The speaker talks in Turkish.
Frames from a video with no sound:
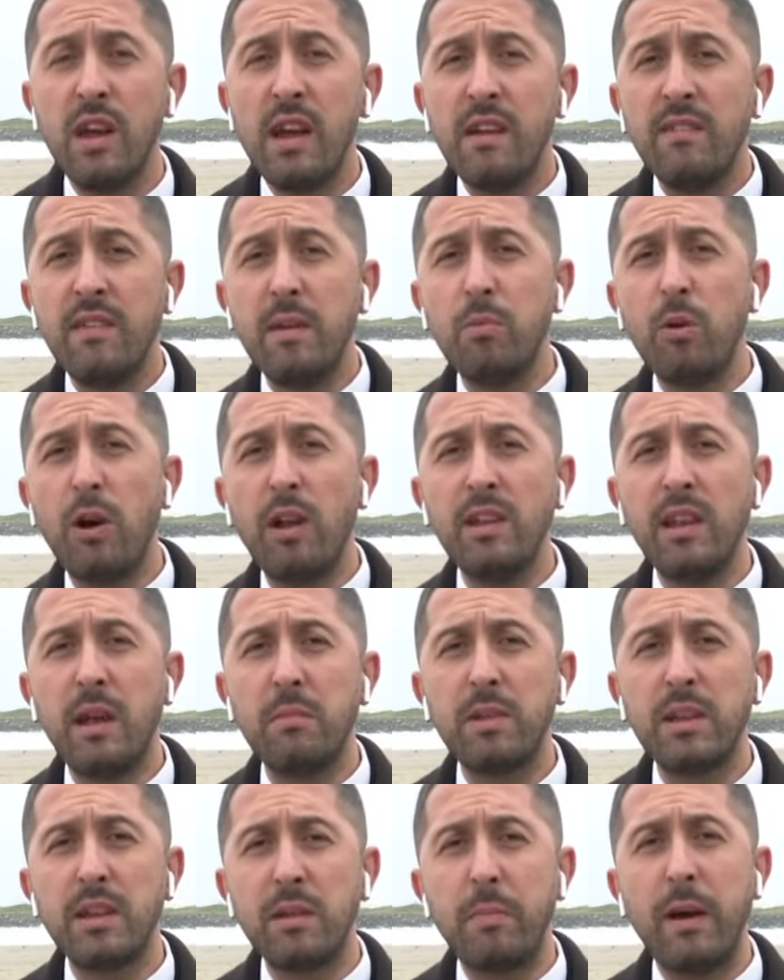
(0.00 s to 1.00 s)
Ve bu
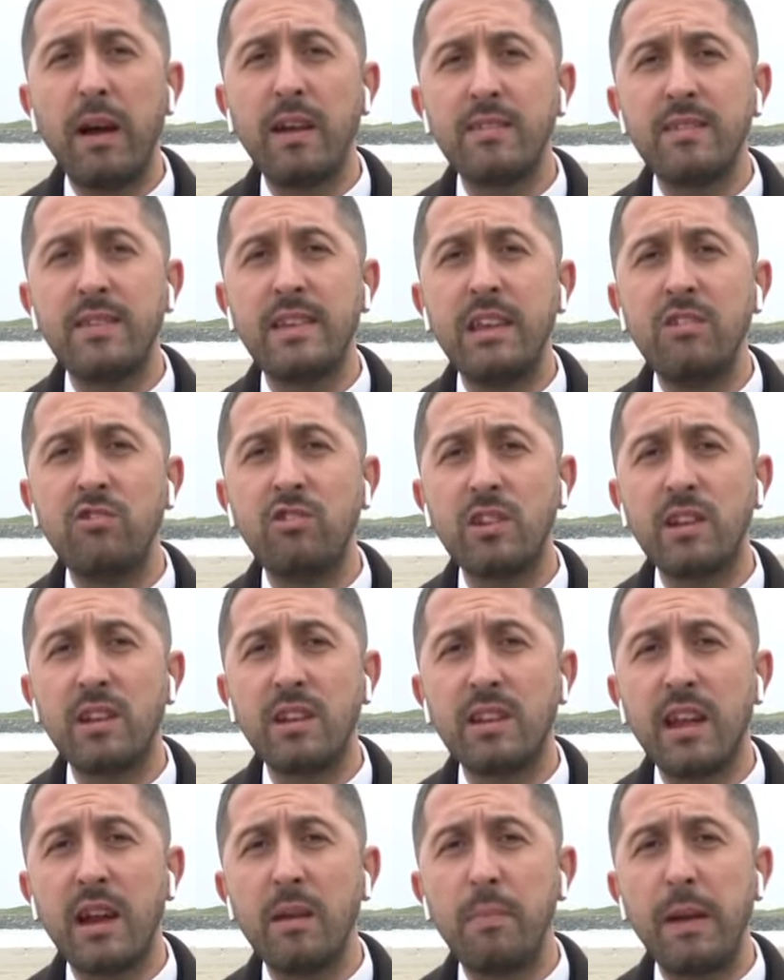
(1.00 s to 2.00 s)
anlamda da bazı
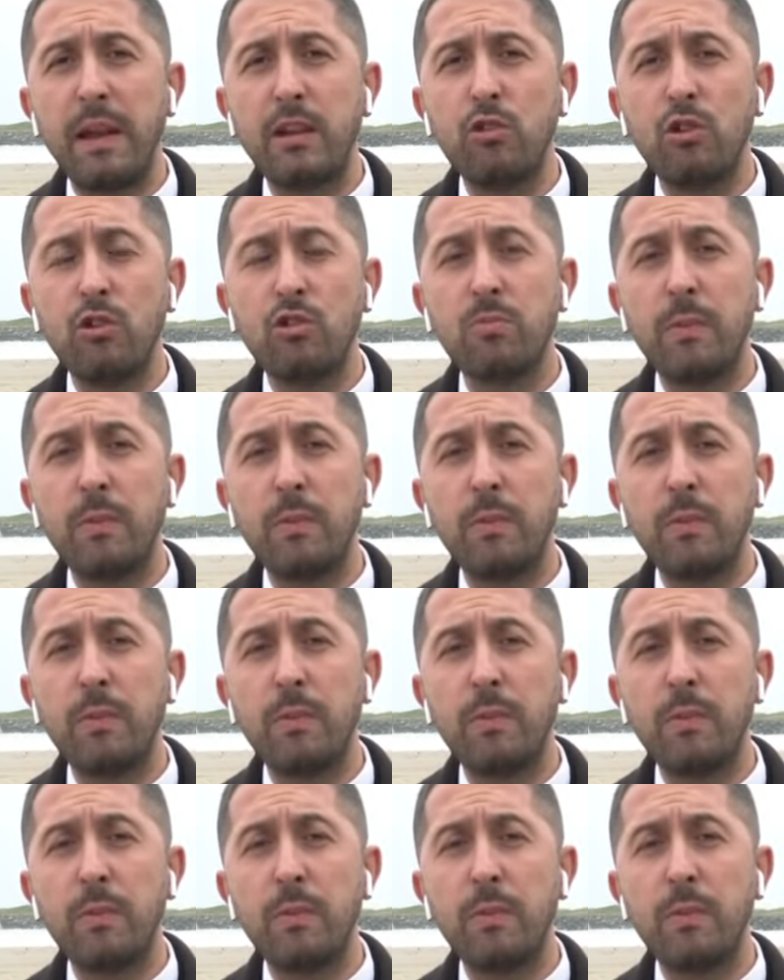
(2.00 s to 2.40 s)
değişiklikler bekliyoruz.